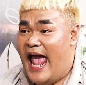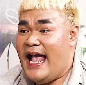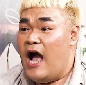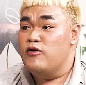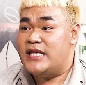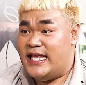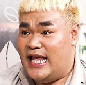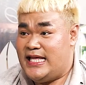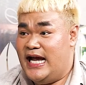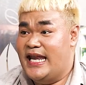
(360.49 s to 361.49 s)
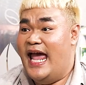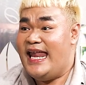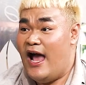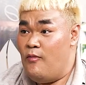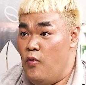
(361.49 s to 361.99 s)
ให้เขาสั่นสะเทือนให้
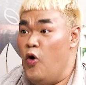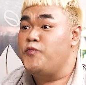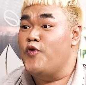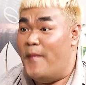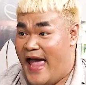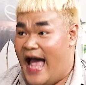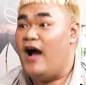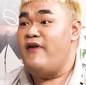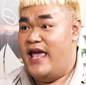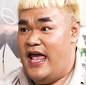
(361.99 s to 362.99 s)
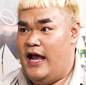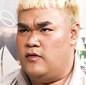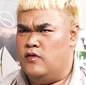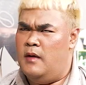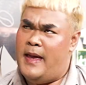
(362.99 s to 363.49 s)
เรามูฟตัวไปหาเขาเองห
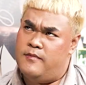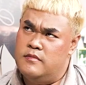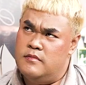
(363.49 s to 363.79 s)
นูก็แบบ